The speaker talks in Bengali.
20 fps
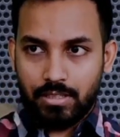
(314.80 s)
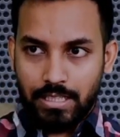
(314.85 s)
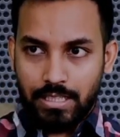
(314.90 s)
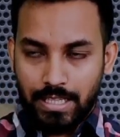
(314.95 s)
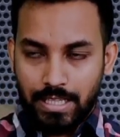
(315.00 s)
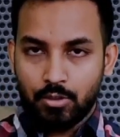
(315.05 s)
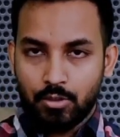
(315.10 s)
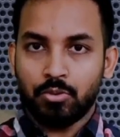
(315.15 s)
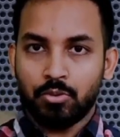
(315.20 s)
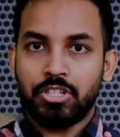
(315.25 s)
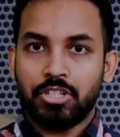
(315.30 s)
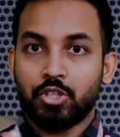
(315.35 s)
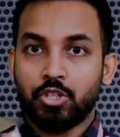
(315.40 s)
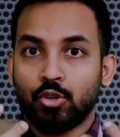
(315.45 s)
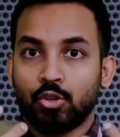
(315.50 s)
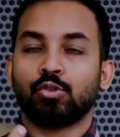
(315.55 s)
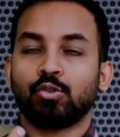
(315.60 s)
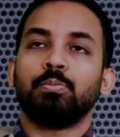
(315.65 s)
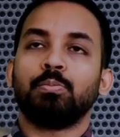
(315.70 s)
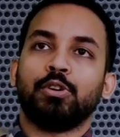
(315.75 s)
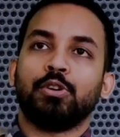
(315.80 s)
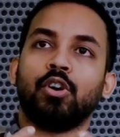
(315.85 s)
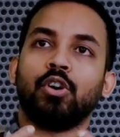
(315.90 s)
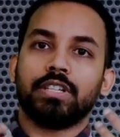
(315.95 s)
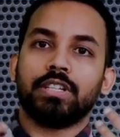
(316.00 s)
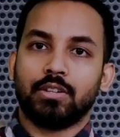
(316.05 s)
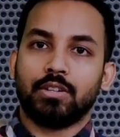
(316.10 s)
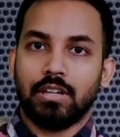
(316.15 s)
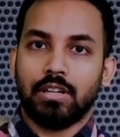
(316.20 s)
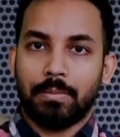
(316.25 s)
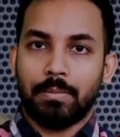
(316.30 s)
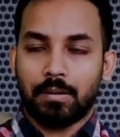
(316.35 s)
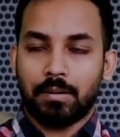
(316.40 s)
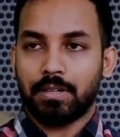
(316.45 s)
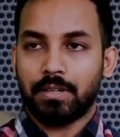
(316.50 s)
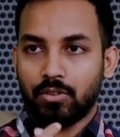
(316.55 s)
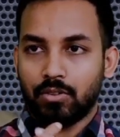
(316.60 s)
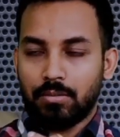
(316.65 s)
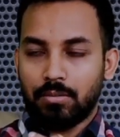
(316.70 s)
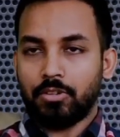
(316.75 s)
এই কিছু জিনিস জনপ্রিয় হয় যেগুলো
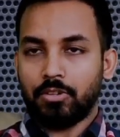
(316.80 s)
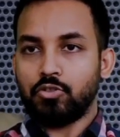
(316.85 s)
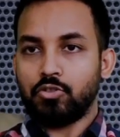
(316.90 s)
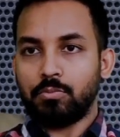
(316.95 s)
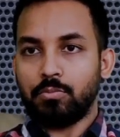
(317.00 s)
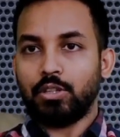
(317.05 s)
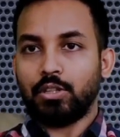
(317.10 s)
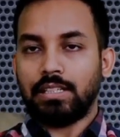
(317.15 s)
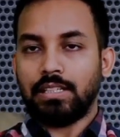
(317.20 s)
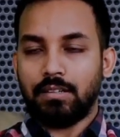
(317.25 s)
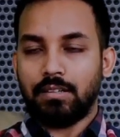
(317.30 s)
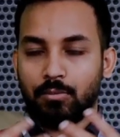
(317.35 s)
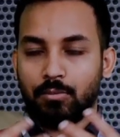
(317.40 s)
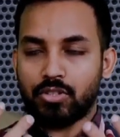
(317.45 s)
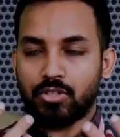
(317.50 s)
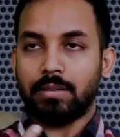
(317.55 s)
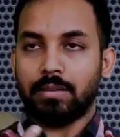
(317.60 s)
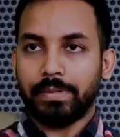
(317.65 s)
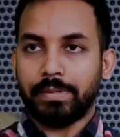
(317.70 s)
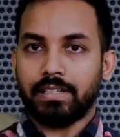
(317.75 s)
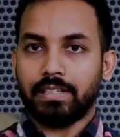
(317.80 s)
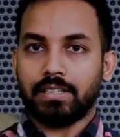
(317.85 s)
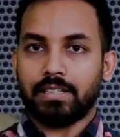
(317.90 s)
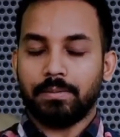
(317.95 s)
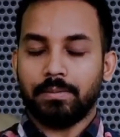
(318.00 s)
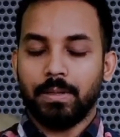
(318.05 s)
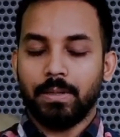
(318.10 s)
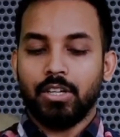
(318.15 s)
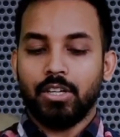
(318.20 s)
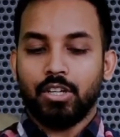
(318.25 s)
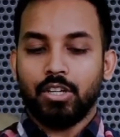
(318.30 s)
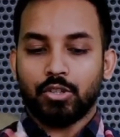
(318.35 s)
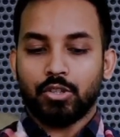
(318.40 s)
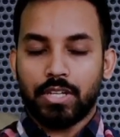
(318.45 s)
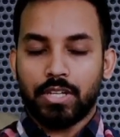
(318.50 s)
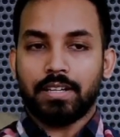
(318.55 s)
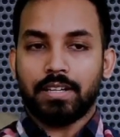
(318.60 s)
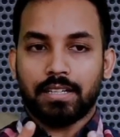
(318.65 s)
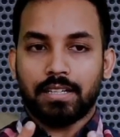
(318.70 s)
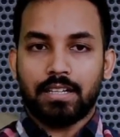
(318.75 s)
বারবার করে মানুষ বলে এবং সামনে আসে
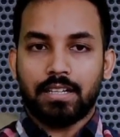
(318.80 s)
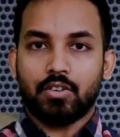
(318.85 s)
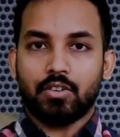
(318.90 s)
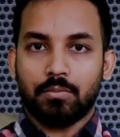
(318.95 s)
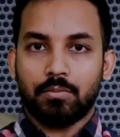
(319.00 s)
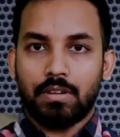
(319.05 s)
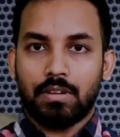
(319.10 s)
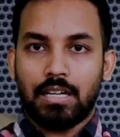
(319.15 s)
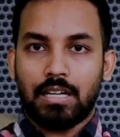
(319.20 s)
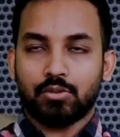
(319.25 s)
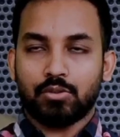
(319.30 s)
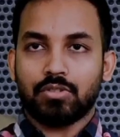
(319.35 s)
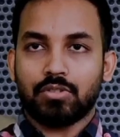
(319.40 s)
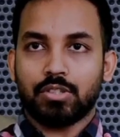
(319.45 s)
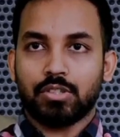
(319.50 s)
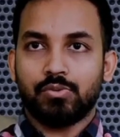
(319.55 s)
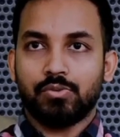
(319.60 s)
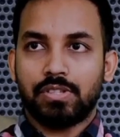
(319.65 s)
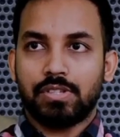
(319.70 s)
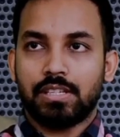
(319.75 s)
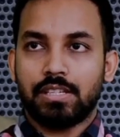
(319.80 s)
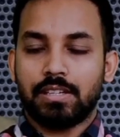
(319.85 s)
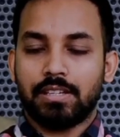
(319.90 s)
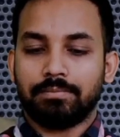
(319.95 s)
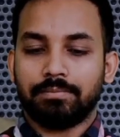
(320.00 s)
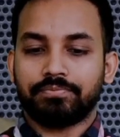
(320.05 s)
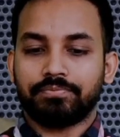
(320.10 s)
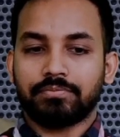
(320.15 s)
সেখানে একটা এরকম আলোচনা শুনছি যে